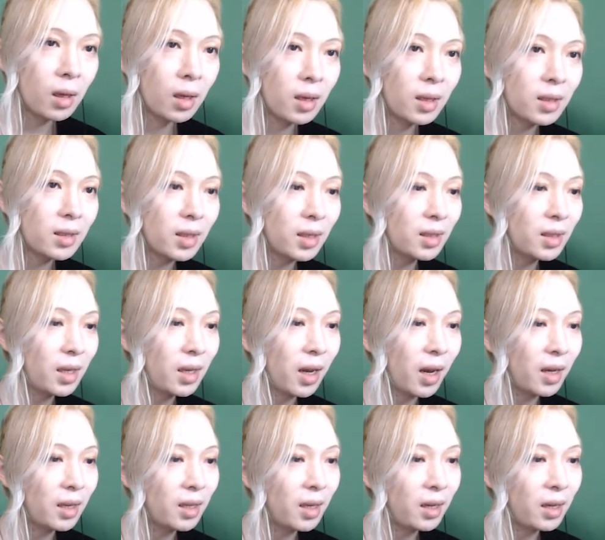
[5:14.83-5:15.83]
先生が
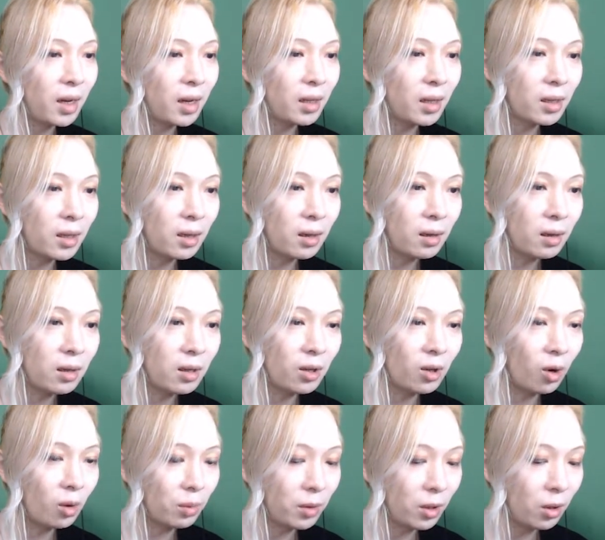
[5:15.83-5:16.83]
いない間に
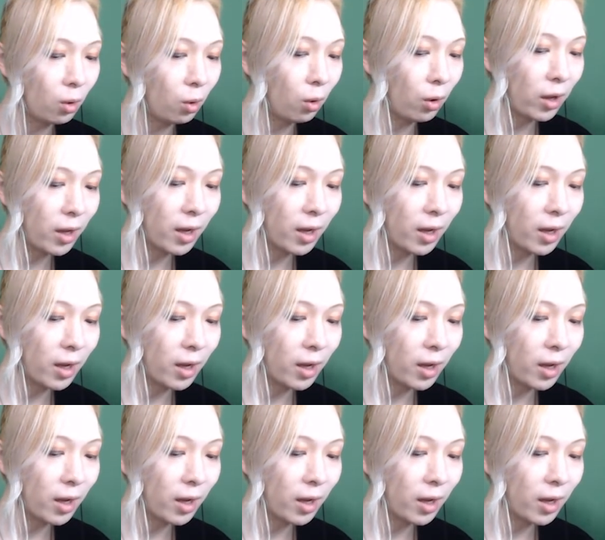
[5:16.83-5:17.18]
広々お絵